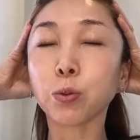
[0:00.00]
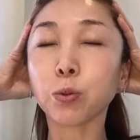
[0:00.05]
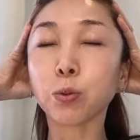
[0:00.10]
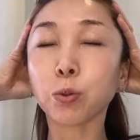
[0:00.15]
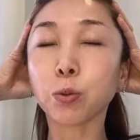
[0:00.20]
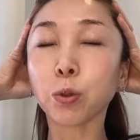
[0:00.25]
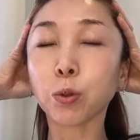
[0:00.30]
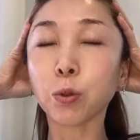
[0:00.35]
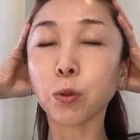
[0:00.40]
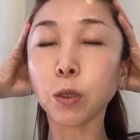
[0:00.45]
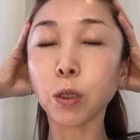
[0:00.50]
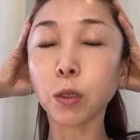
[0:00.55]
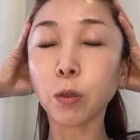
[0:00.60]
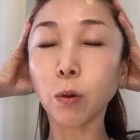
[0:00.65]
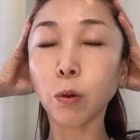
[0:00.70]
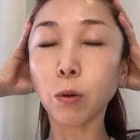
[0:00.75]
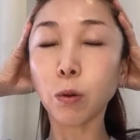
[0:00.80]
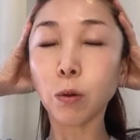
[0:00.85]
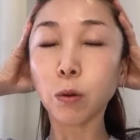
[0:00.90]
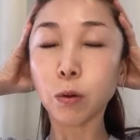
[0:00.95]
ゆっくり
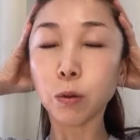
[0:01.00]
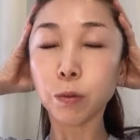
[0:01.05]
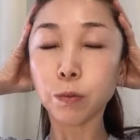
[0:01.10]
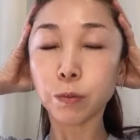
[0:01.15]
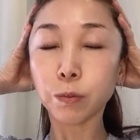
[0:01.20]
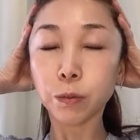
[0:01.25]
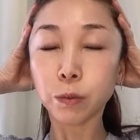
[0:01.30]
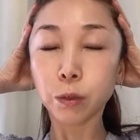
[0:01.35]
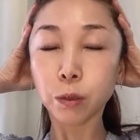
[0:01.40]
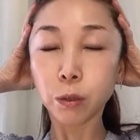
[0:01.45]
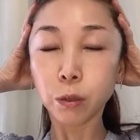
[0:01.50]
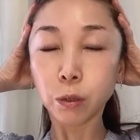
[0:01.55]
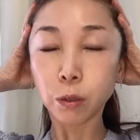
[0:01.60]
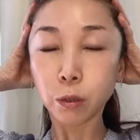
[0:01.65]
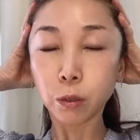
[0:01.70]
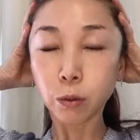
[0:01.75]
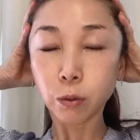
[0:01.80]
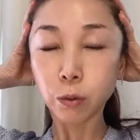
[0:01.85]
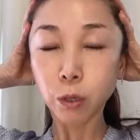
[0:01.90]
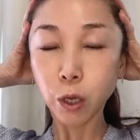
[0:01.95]
と
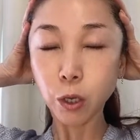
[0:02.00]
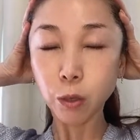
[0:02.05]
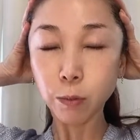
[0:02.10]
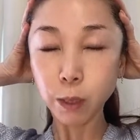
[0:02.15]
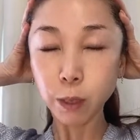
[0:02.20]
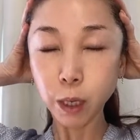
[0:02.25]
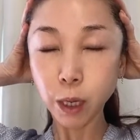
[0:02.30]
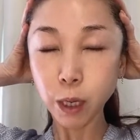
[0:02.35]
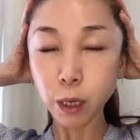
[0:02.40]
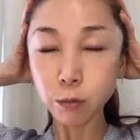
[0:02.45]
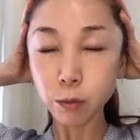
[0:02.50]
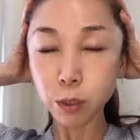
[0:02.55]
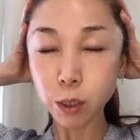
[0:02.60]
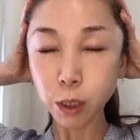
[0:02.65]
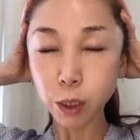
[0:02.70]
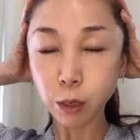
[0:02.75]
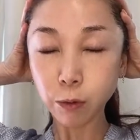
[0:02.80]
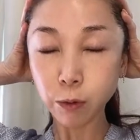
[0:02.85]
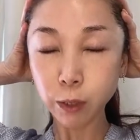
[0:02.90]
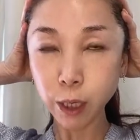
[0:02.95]
親指が内
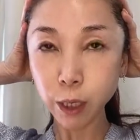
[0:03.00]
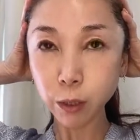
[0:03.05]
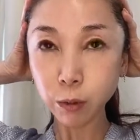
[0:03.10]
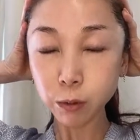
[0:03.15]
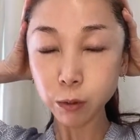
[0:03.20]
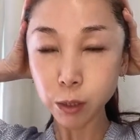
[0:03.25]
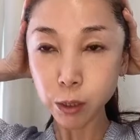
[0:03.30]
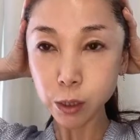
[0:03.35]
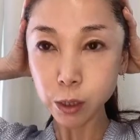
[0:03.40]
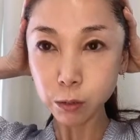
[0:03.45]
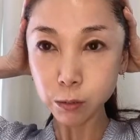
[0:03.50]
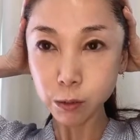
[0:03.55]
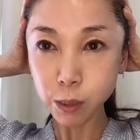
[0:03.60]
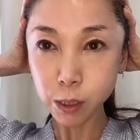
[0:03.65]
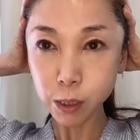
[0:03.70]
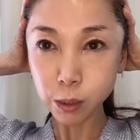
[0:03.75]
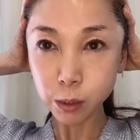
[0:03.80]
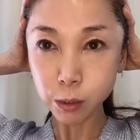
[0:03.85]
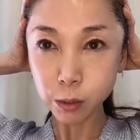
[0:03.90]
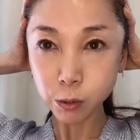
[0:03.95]
側で「こんにち
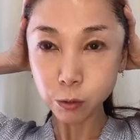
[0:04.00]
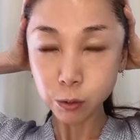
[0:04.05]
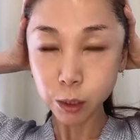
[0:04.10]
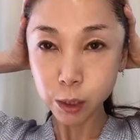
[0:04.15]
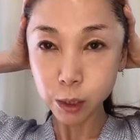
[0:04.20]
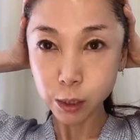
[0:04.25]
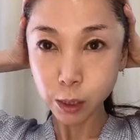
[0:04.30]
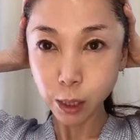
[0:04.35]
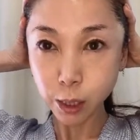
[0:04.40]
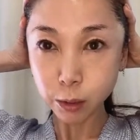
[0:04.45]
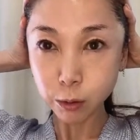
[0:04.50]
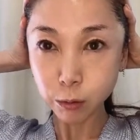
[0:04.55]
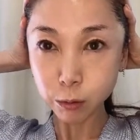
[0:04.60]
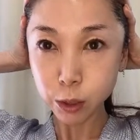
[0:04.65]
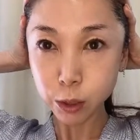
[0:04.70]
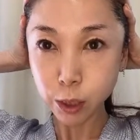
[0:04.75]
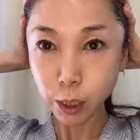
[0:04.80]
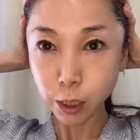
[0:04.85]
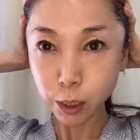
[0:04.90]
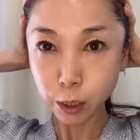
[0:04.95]
は」するようにスライド
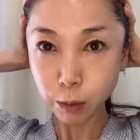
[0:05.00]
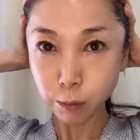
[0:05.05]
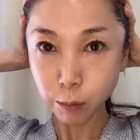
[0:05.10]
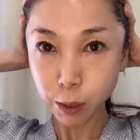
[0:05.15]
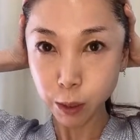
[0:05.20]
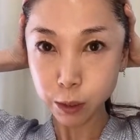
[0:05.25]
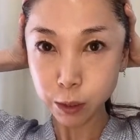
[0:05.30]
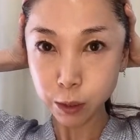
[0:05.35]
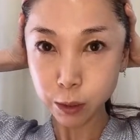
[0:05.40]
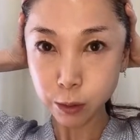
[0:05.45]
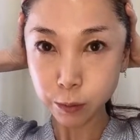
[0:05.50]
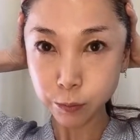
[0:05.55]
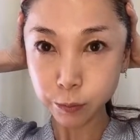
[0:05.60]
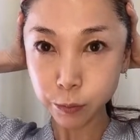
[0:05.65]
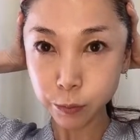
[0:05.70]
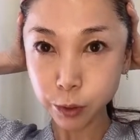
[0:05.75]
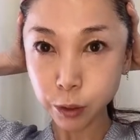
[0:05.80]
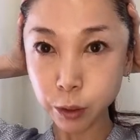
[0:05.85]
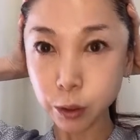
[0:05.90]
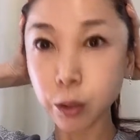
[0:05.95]
していきます
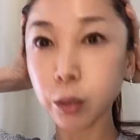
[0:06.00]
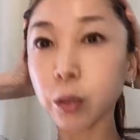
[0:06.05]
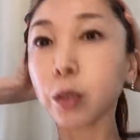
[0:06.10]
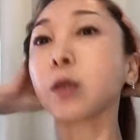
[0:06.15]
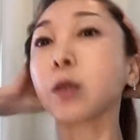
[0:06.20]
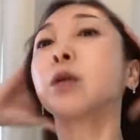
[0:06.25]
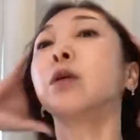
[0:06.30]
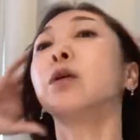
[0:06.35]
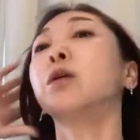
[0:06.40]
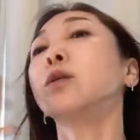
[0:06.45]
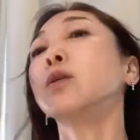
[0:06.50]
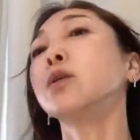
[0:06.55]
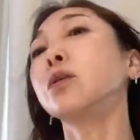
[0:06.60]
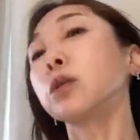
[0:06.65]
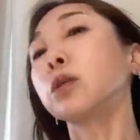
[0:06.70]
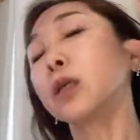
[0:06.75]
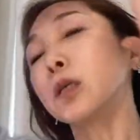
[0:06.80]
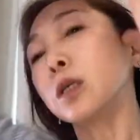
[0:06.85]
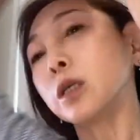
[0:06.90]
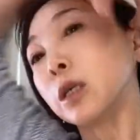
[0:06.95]

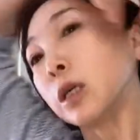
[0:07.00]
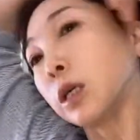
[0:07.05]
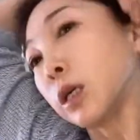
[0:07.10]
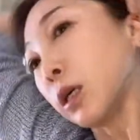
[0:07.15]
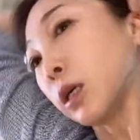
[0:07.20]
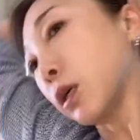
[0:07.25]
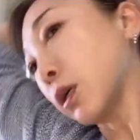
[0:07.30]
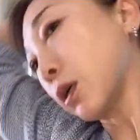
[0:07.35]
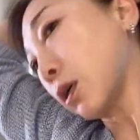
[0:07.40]
次に